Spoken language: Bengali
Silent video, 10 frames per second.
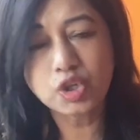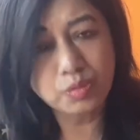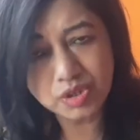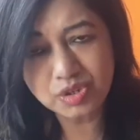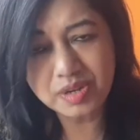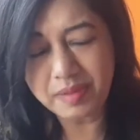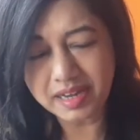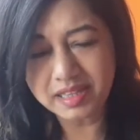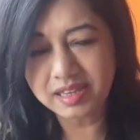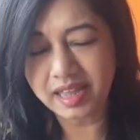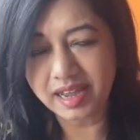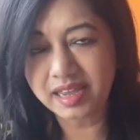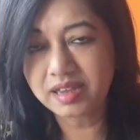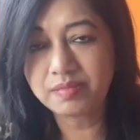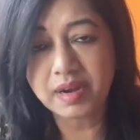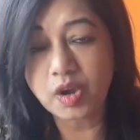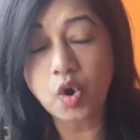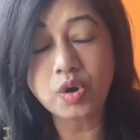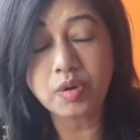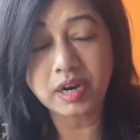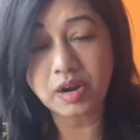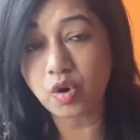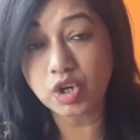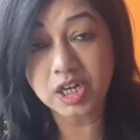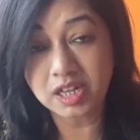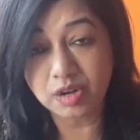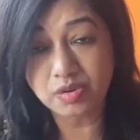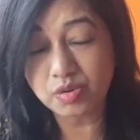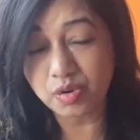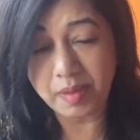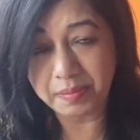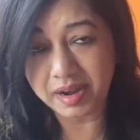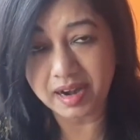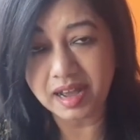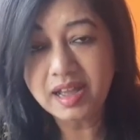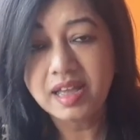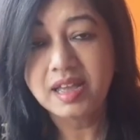সমস্তই বাড়িতে থাকে মানে একটা অসাধারণ কোনো ব্যাপার না